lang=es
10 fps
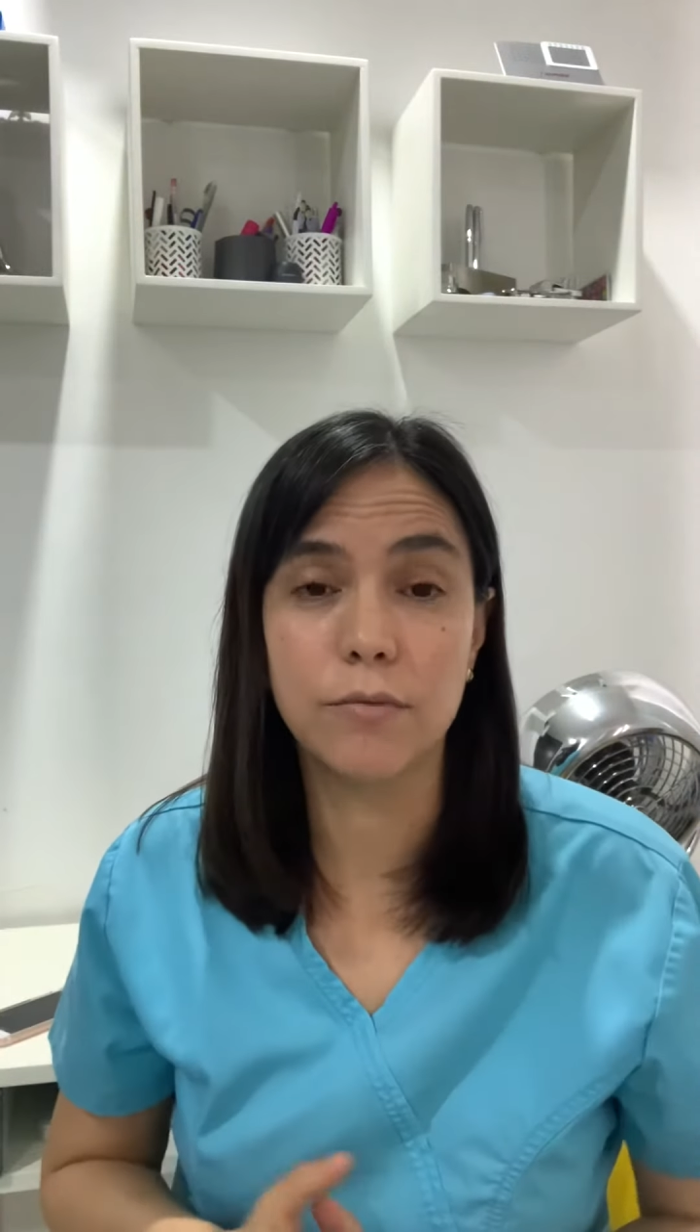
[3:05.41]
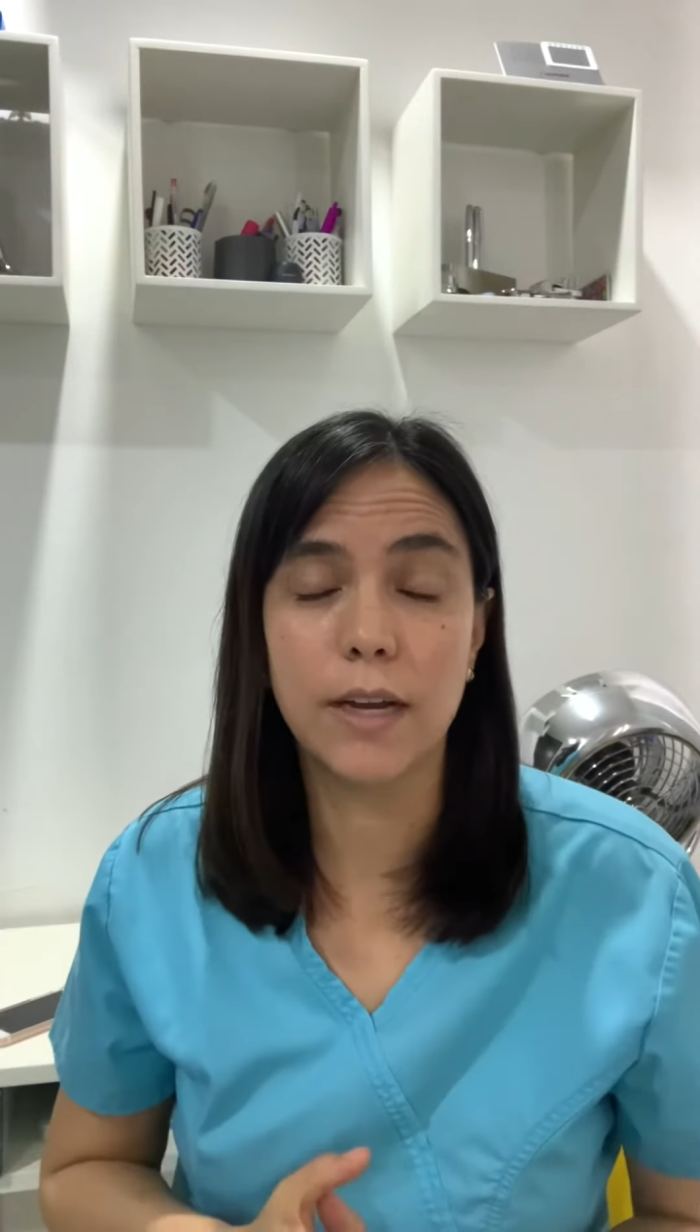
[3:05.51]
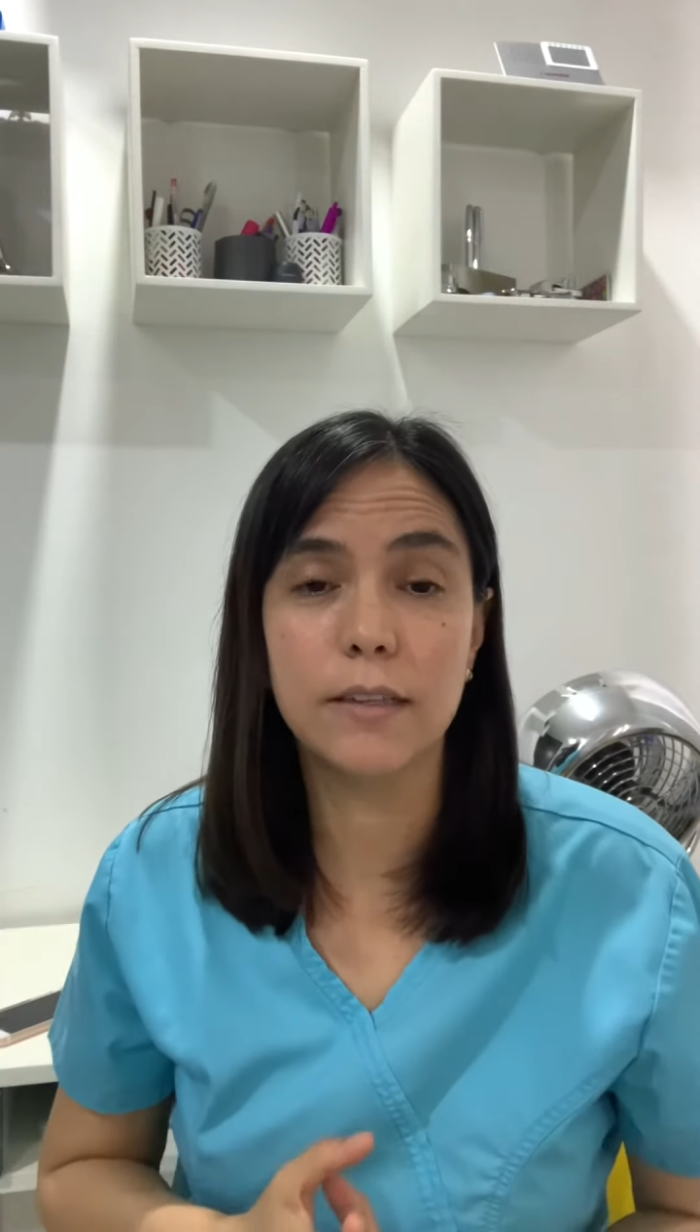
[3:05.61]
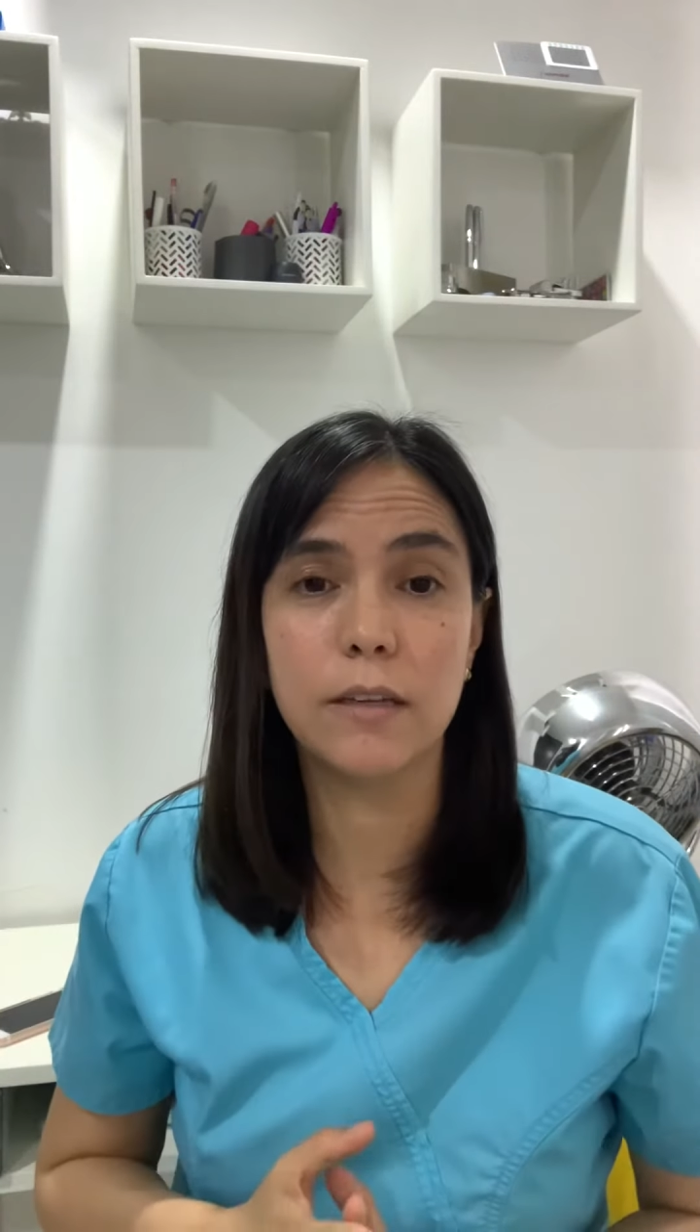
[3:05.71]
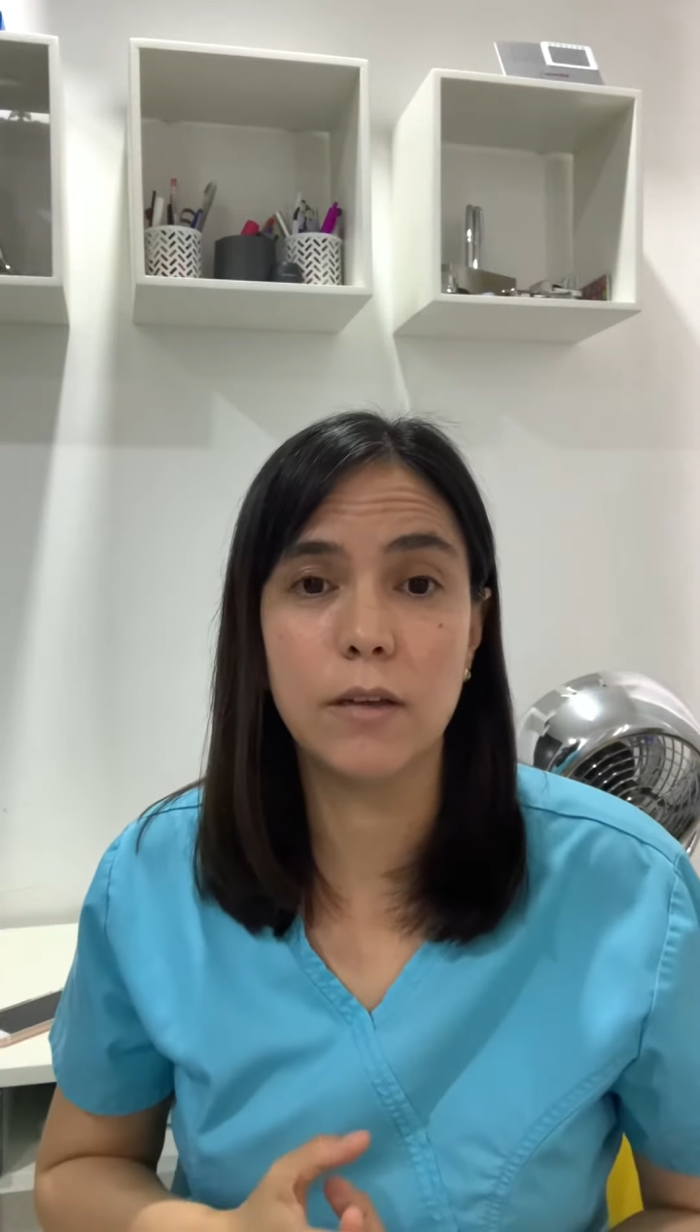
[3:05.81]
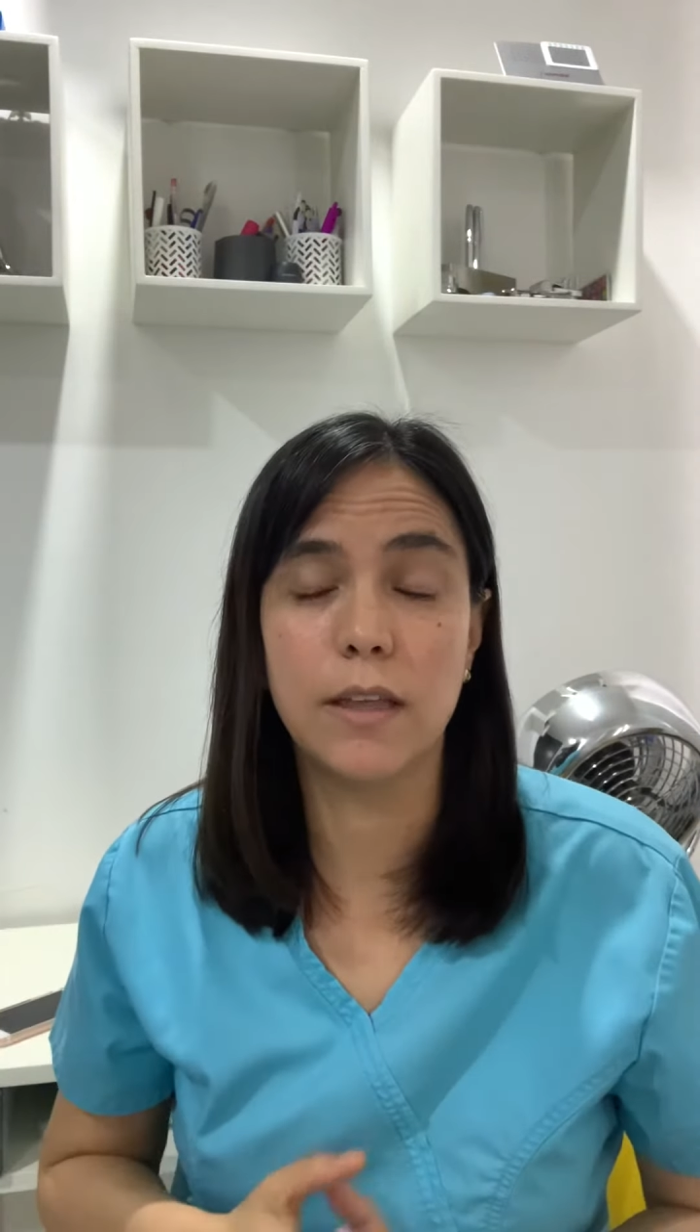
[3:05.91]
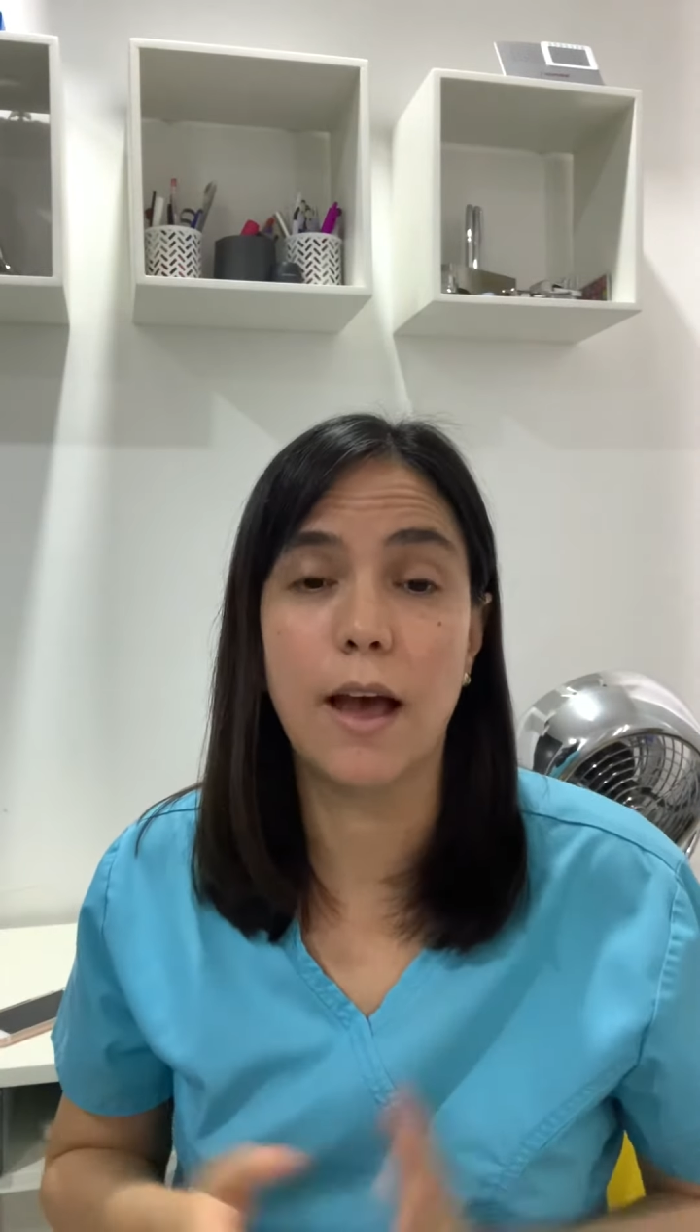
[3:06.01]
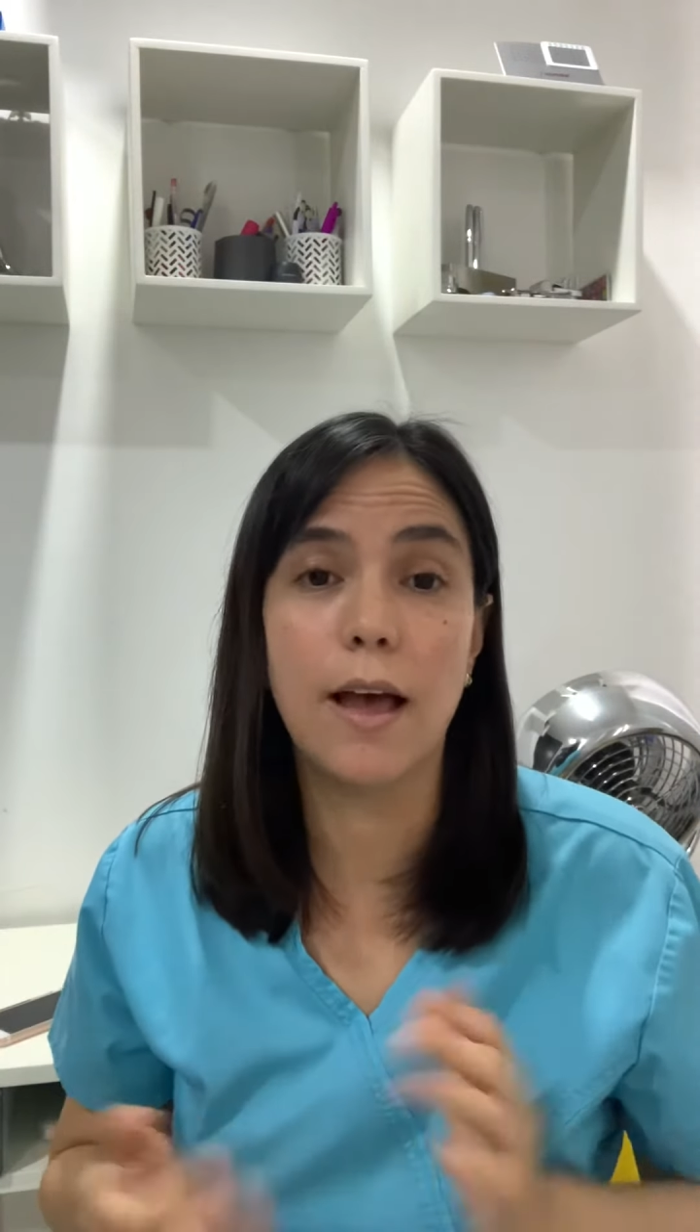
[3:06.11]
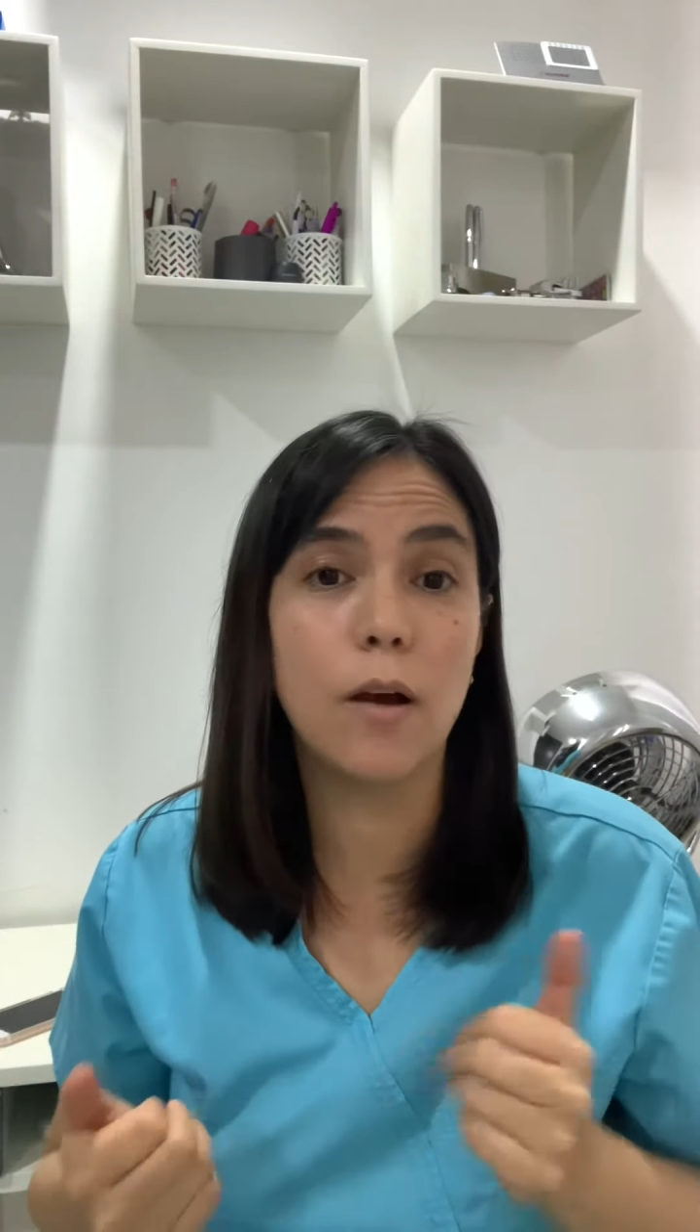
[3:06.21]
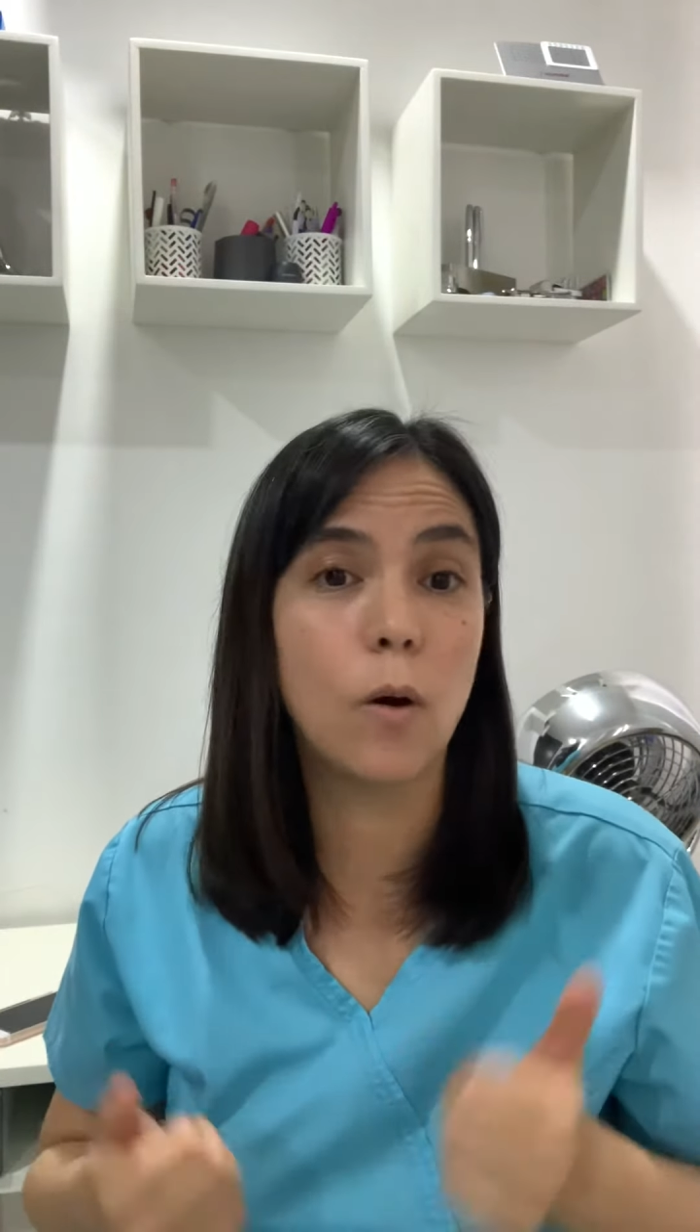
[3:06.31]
una actividad